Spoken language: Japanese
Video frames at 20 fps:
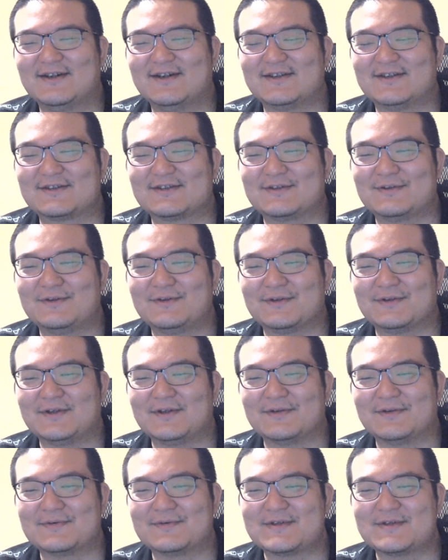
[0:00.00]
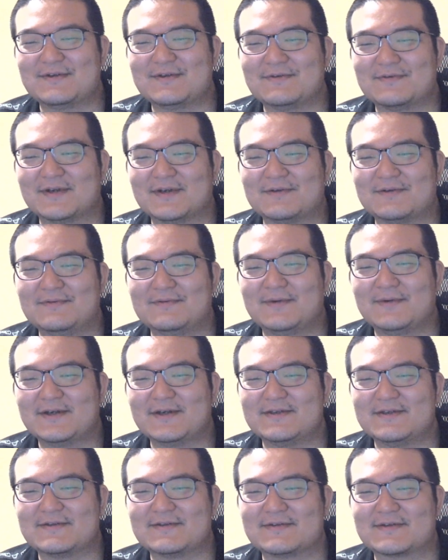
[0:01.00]
それより、おじんは Uber
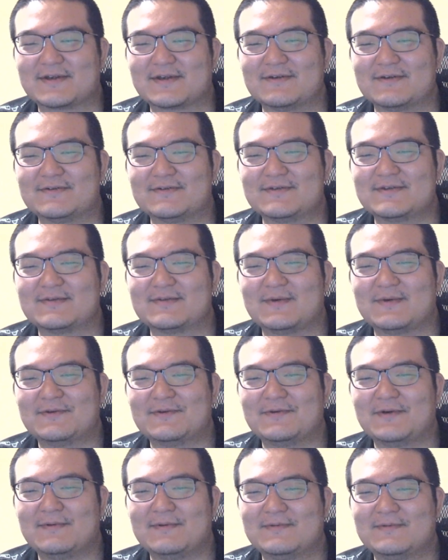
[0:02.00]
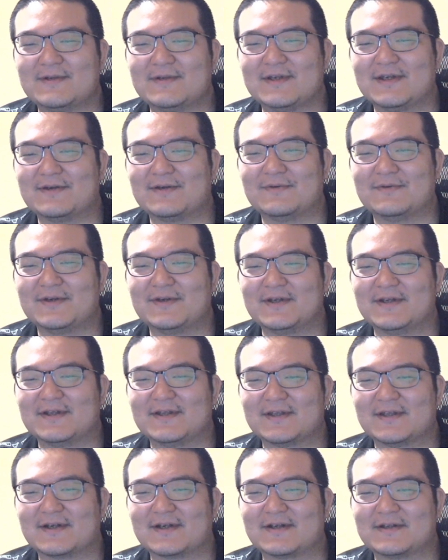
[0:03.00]
Eats 使うスマホアプリを入れ
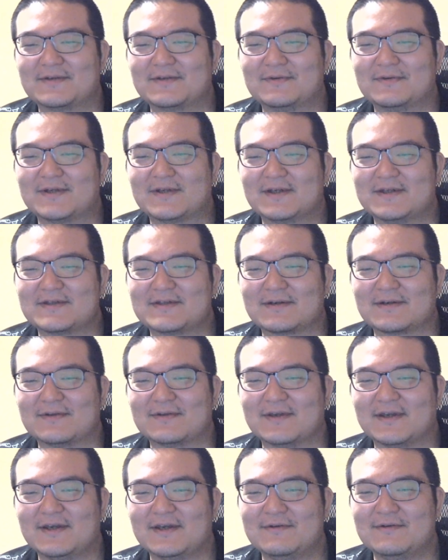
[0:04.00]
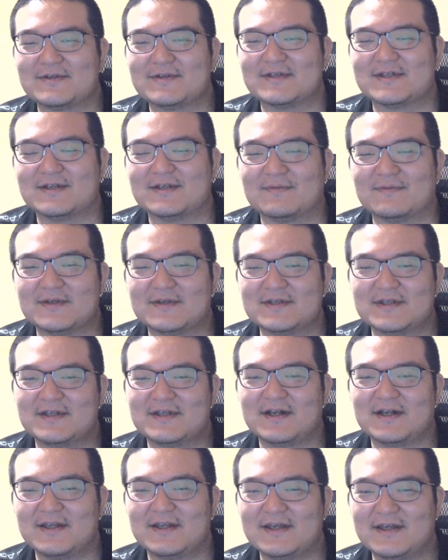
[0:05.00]
てカテゴリー検索でヘルシー、
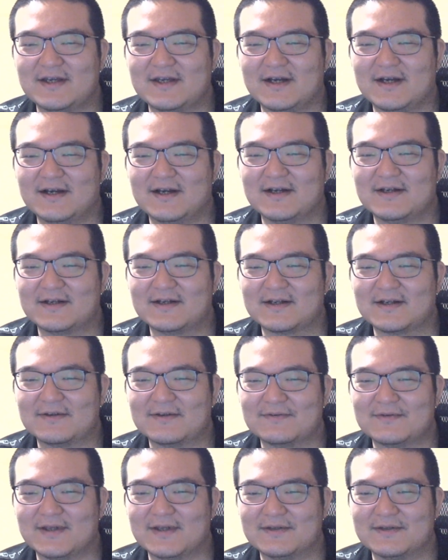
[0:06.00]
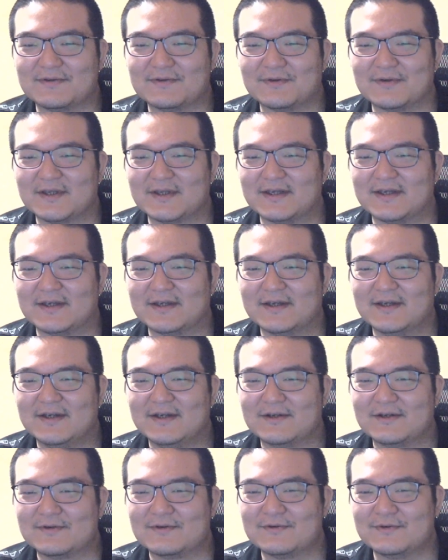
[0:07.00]
ベジタリアンフレンドリー、
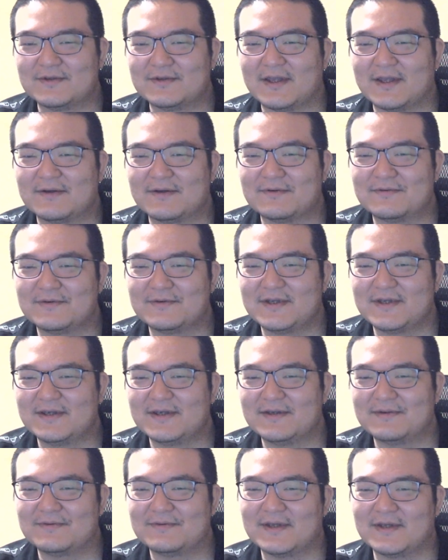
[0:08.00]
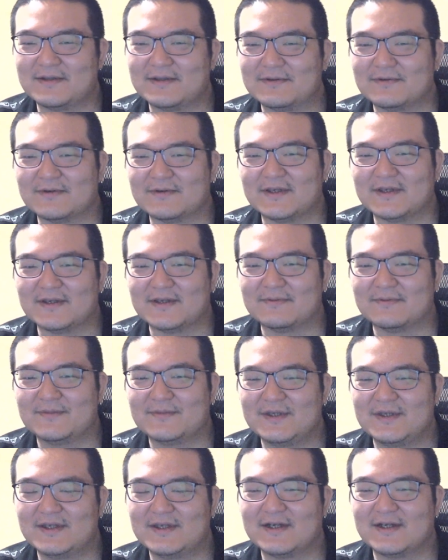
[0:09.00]
グルテンフリーフレンドリー、
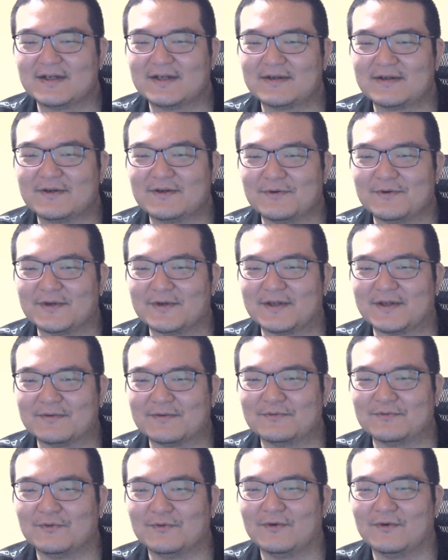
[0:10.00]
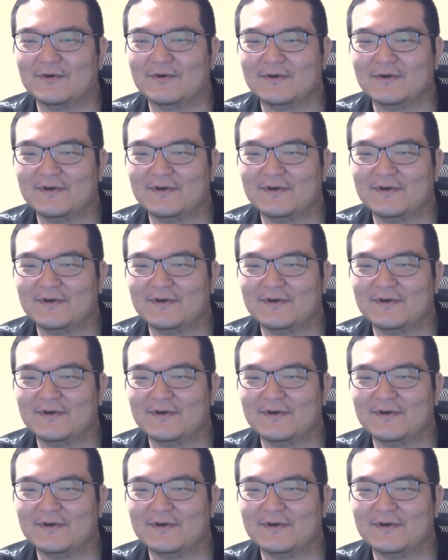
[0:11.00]
ビーガン料理、うお、